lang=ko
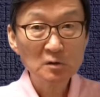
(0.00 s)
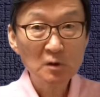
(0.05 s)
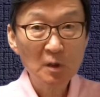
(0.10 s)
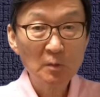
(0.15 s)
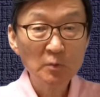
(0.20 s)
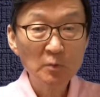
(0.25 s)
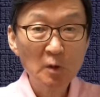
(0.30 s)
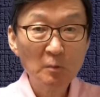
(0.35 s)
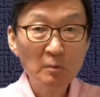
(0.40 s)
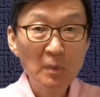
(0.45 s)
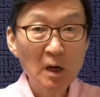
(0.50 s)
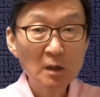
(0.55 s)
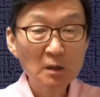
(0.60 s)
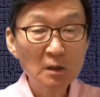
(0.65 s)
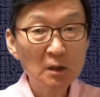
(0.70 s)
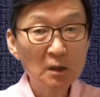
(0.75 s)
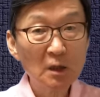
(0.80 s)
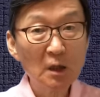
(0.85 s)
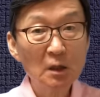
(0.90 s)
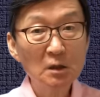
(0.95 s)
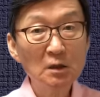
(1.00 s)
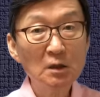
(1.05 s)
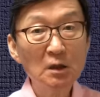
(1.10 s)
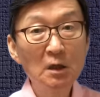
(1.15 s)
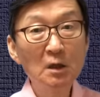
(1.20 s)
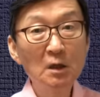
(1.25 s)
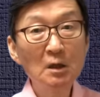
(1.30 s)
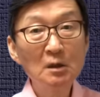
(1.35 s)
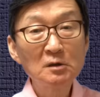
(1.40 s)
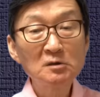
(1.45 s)
사람들이 막 이렇게
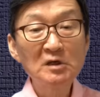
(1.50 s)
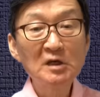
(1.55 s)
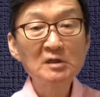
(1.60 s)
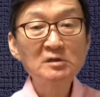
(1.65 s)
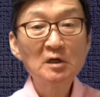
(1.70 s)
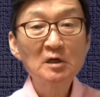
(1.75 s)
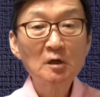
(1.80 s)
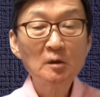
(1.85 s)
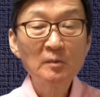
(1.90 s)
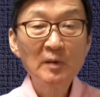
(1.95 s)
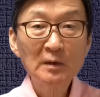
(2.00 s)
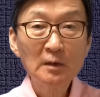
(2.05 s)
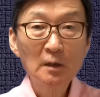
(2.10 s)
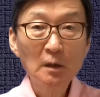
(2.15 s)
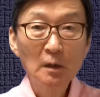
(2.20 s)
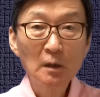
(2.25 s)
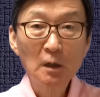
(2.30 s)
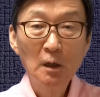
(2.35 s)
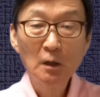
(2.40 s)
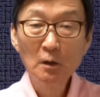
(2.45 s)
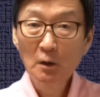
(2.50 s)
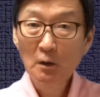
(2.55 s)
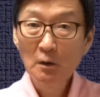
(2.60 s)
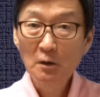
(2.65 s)
이 제재를 받으니까,